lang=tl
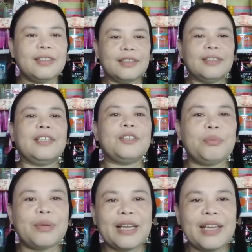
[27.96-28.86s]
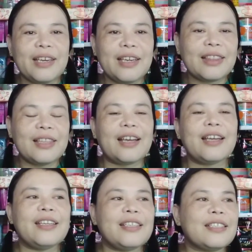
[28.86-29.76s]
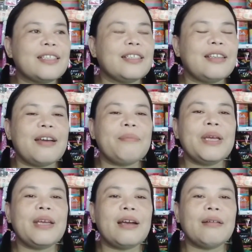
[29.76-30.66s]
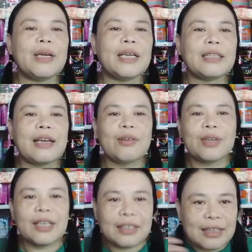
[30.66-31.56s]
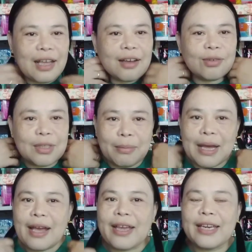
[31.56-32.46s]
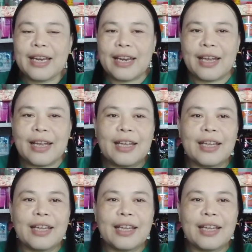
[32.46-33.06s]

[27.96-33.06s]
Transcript: Sa sobrang init guys, grabe ang mga tao nagtatago sa bahay nila.